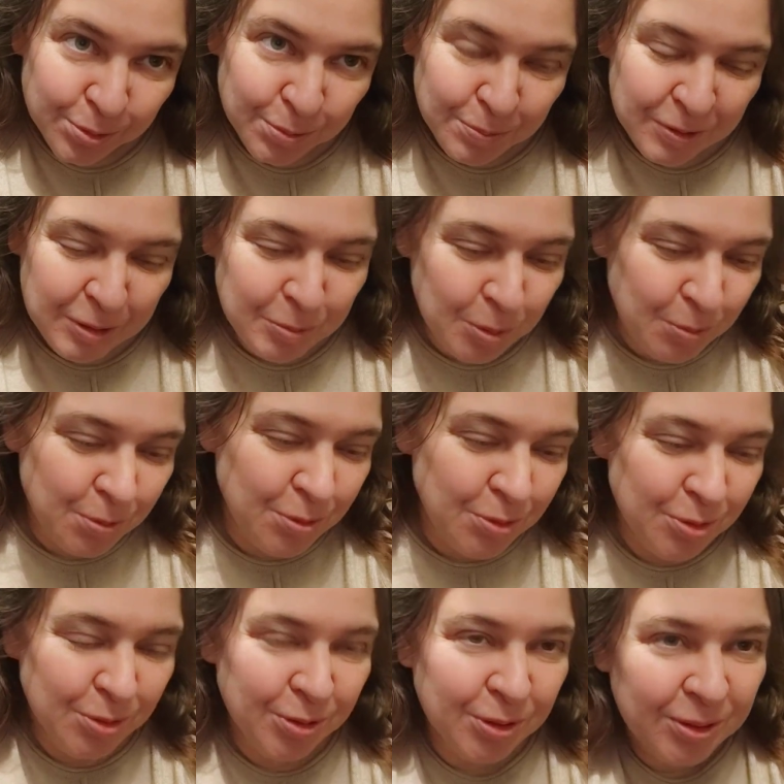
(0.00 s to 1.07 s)
tout petit peu
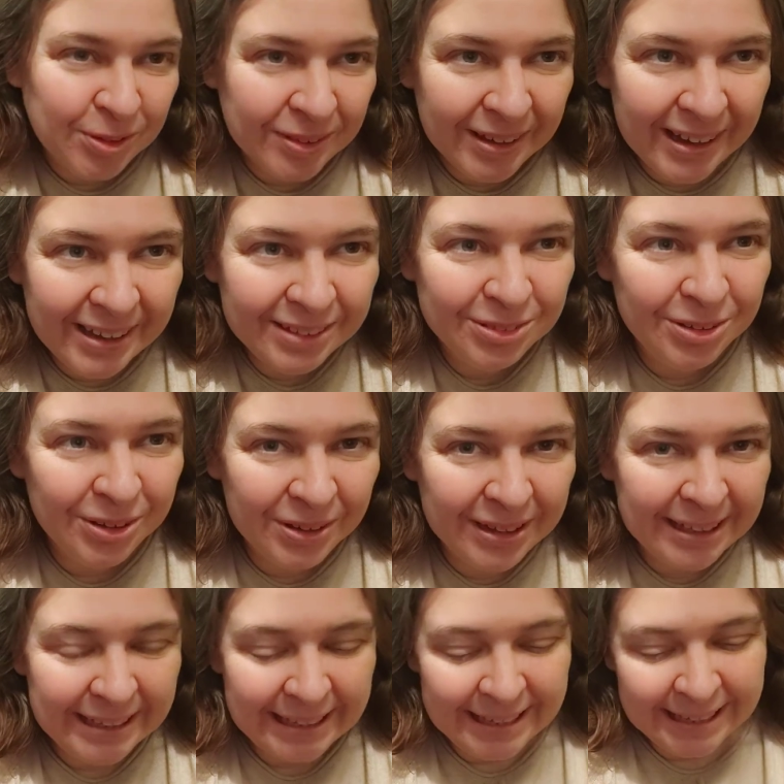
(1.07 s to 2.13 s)
plus sur notre narrateur
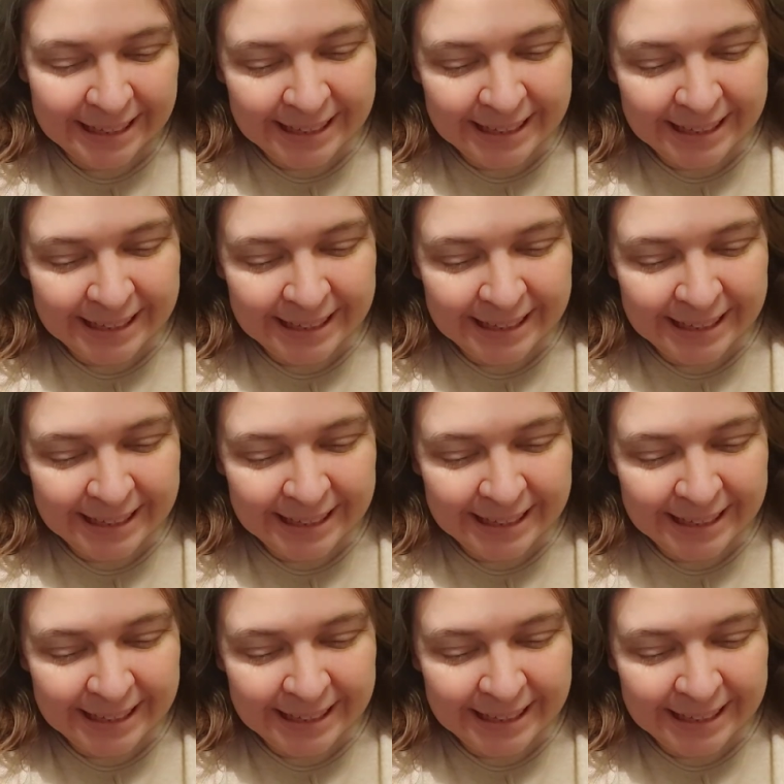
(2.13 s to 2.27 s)
et,